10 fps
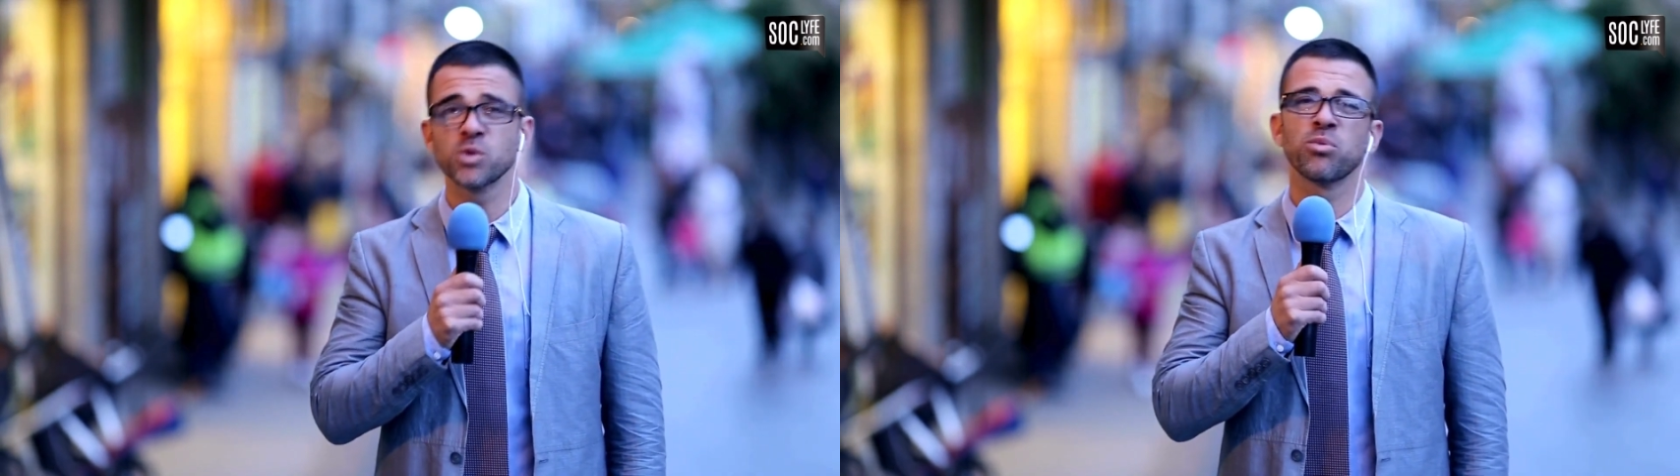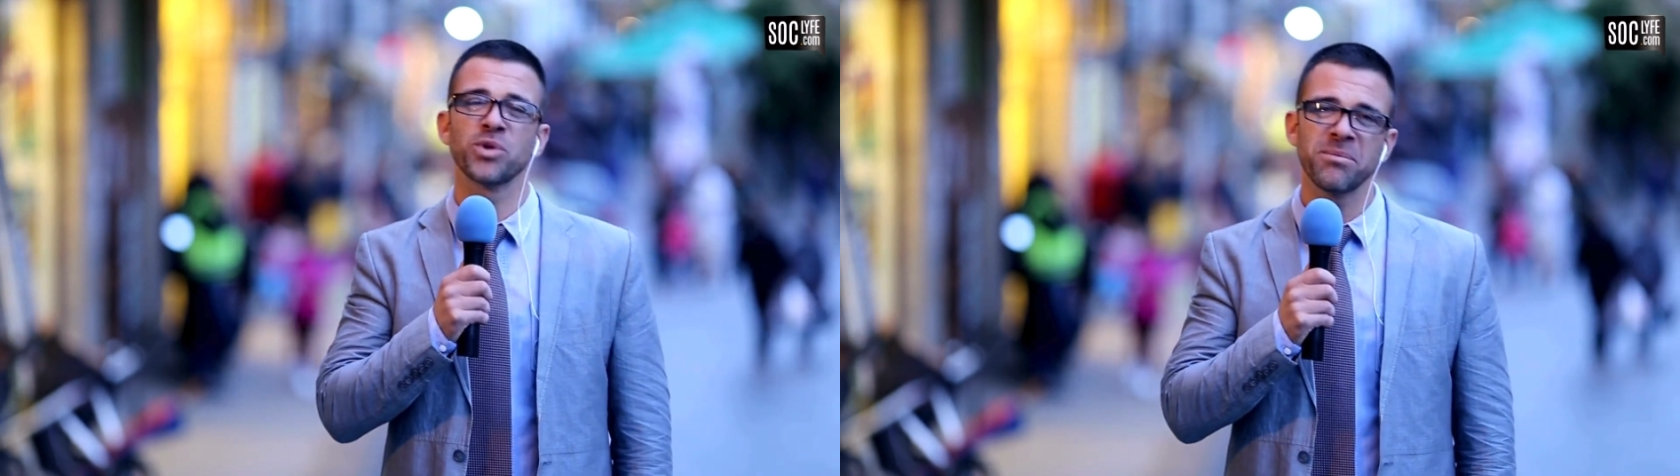
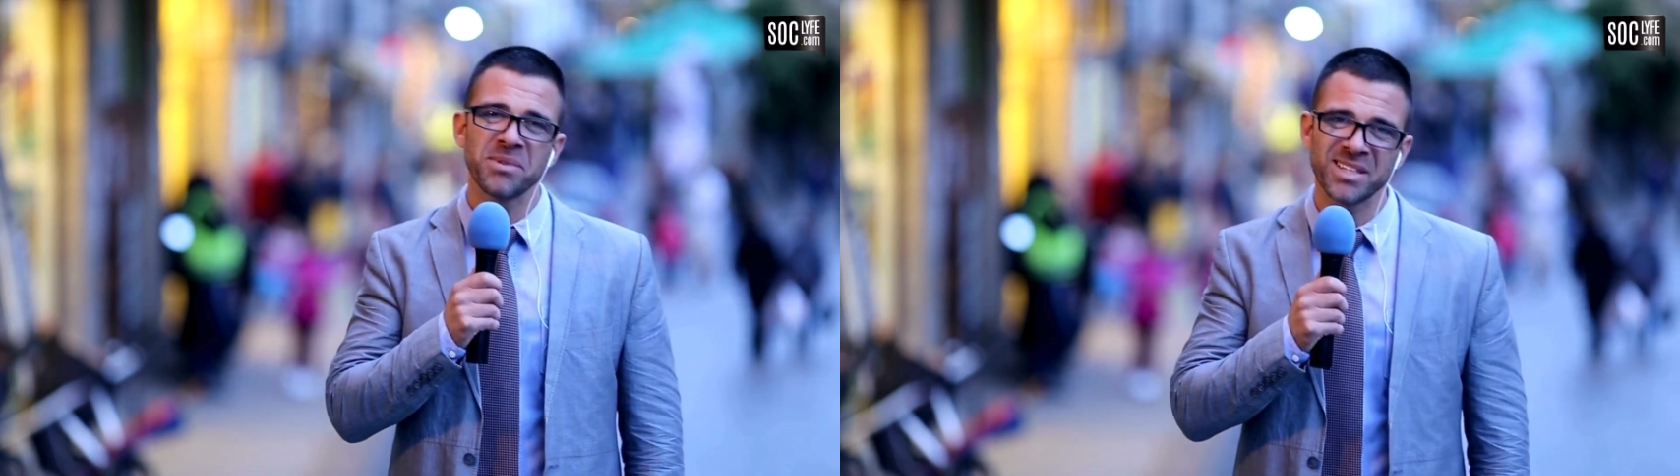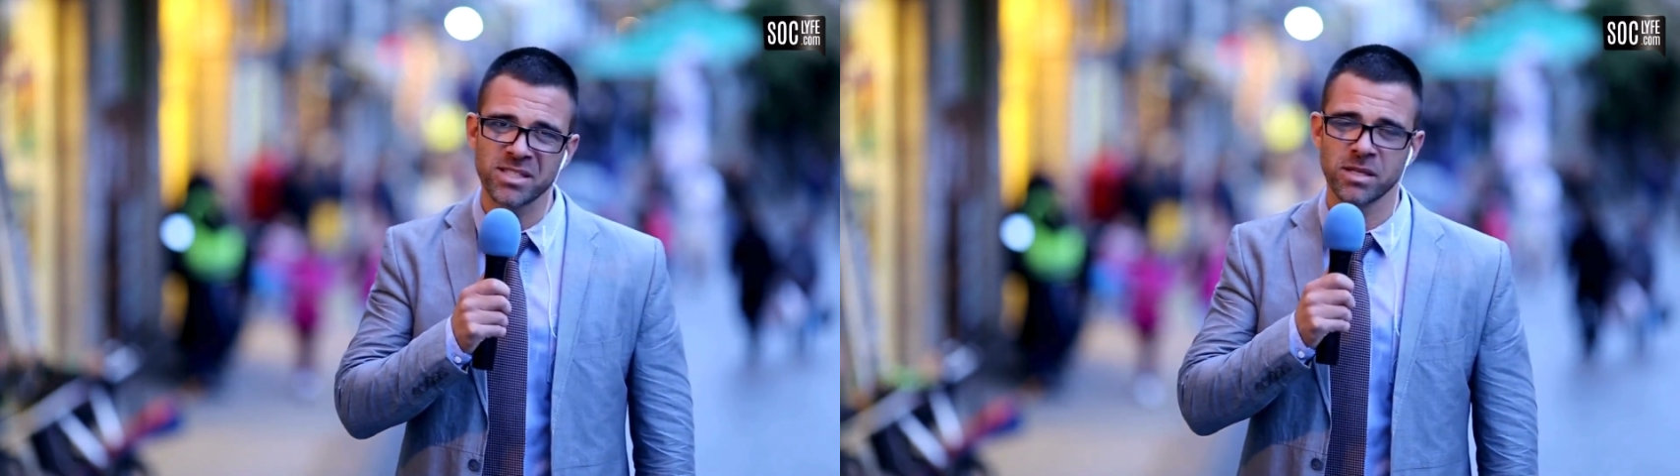
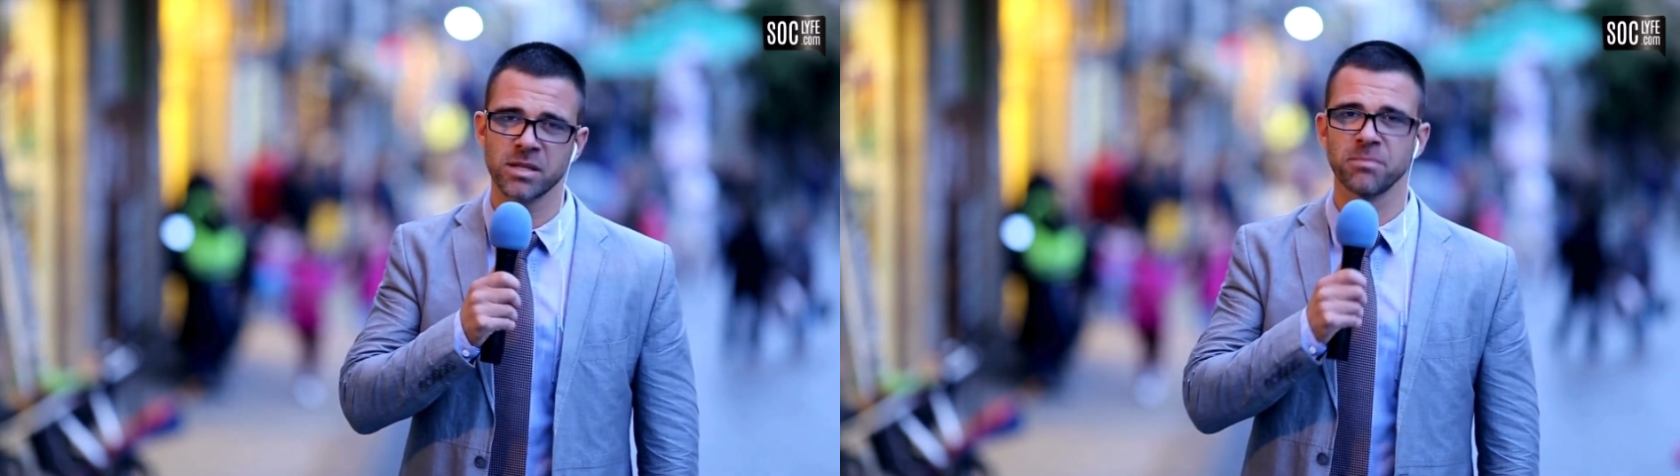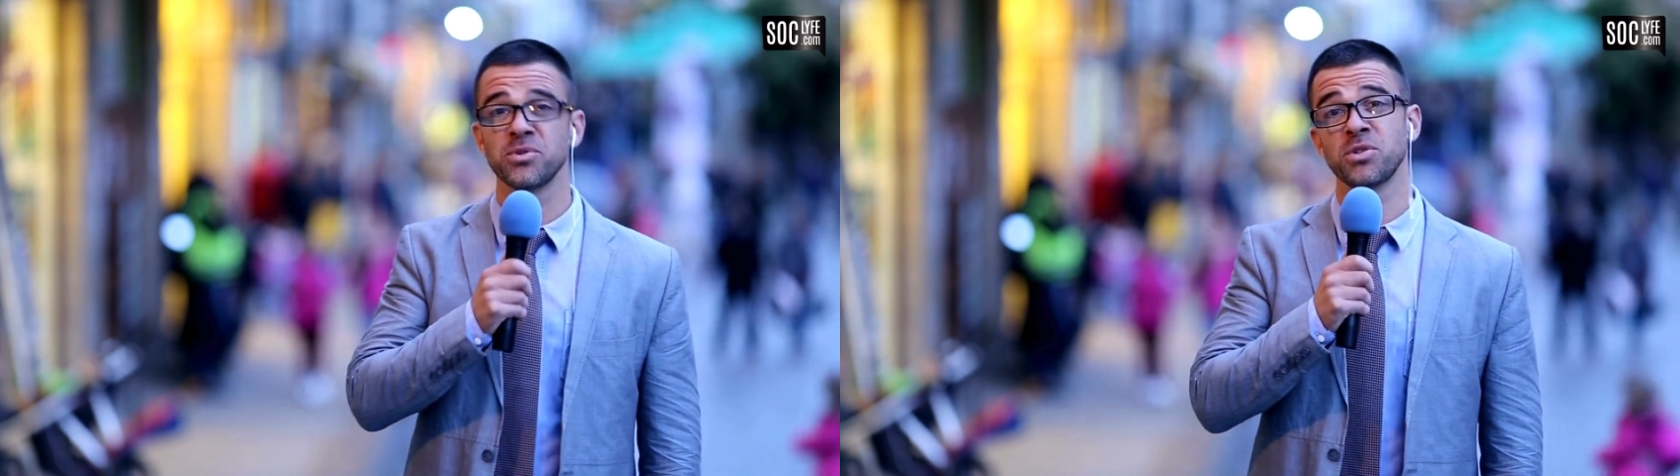Tantangan yang
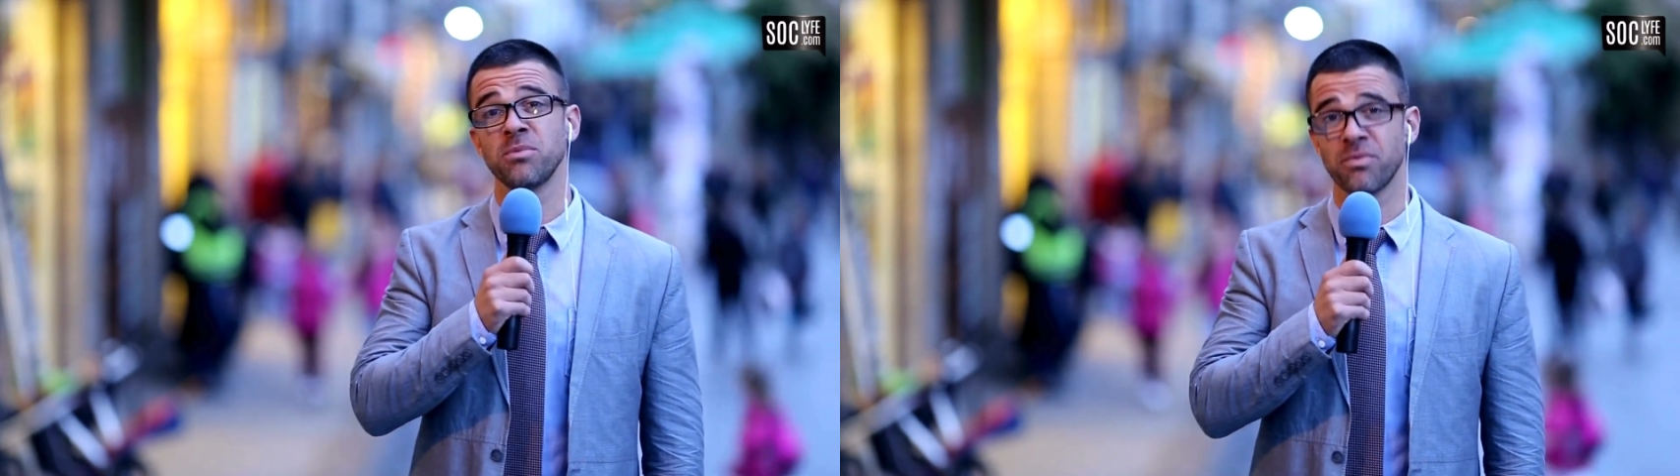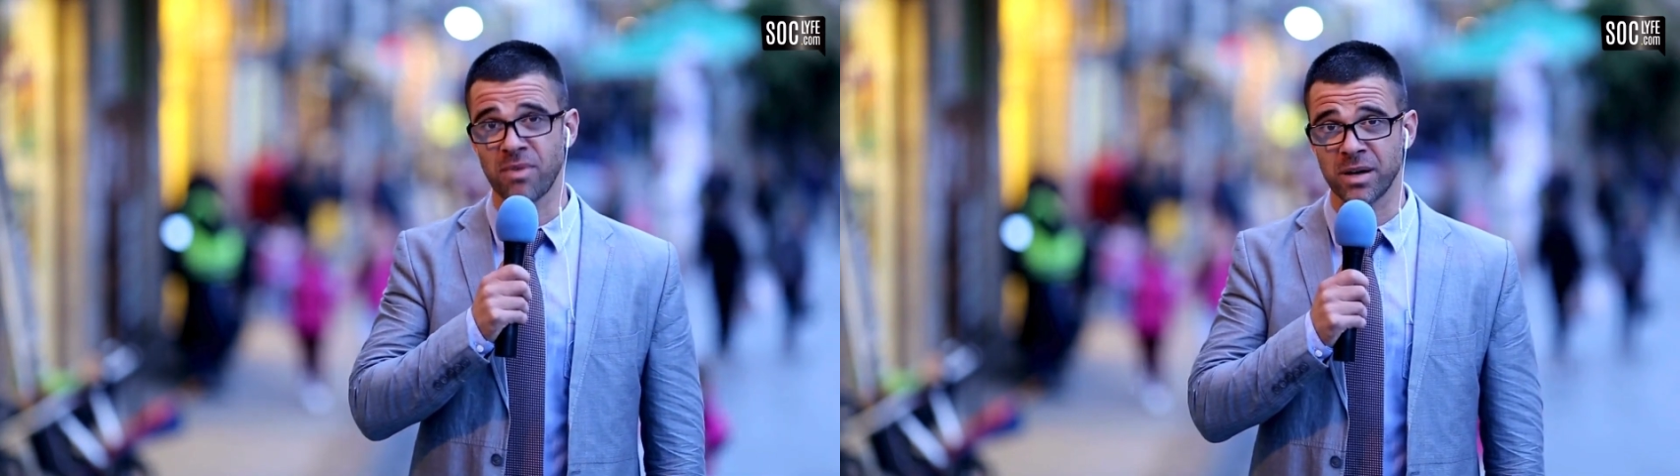dihadapi
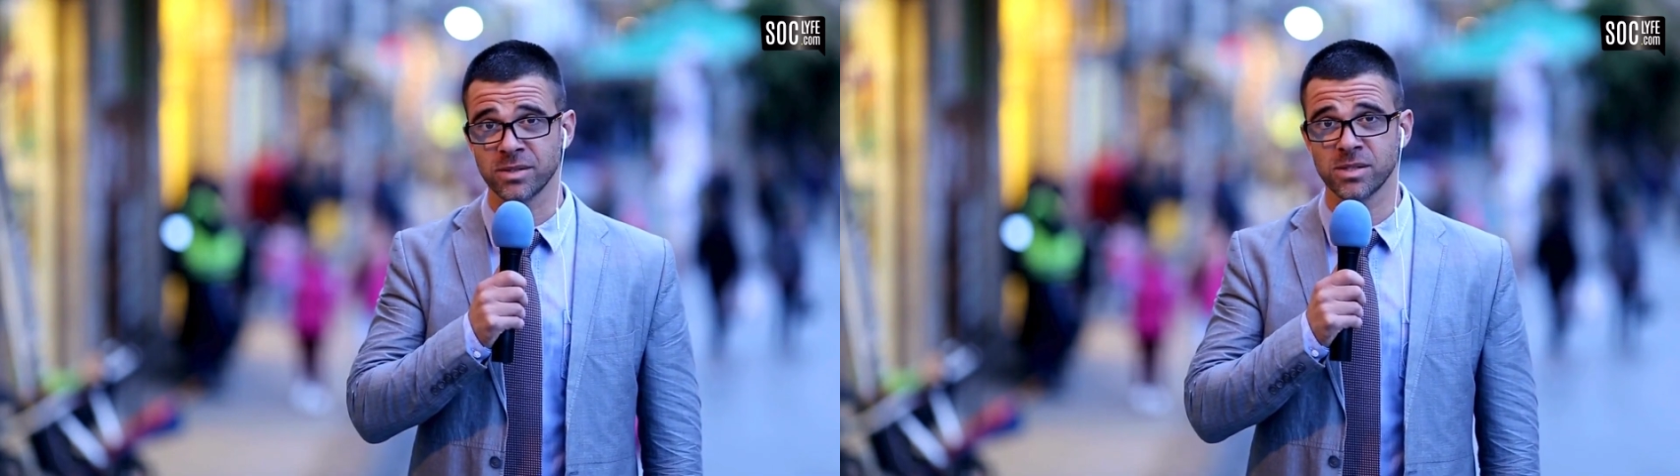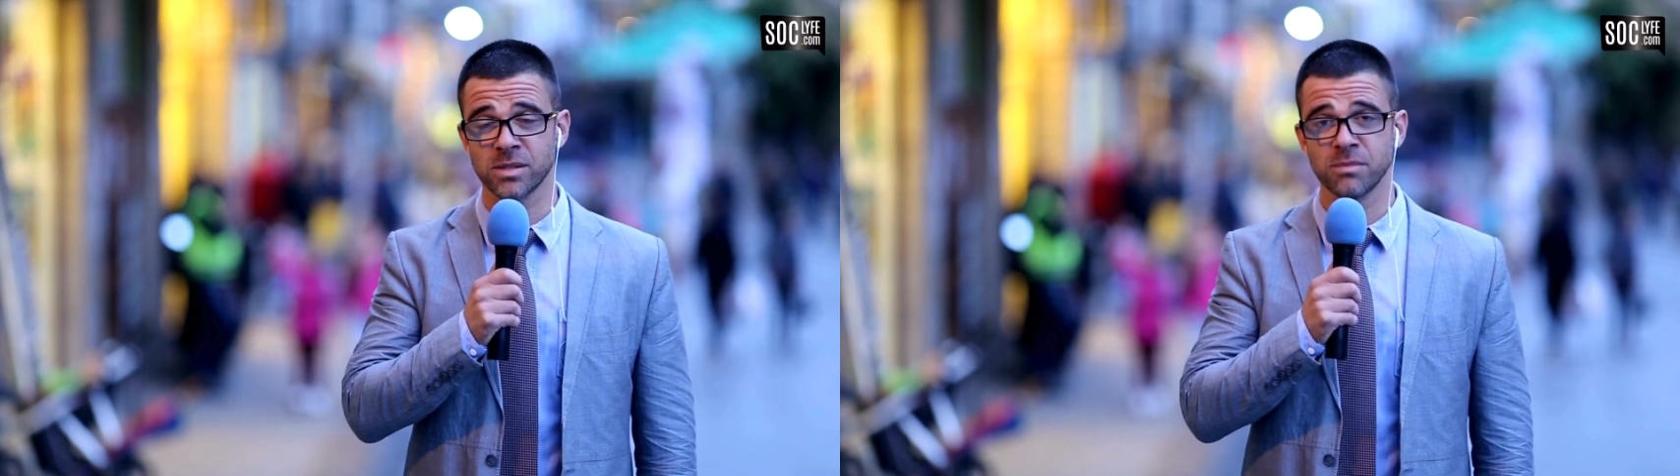pers Indonesia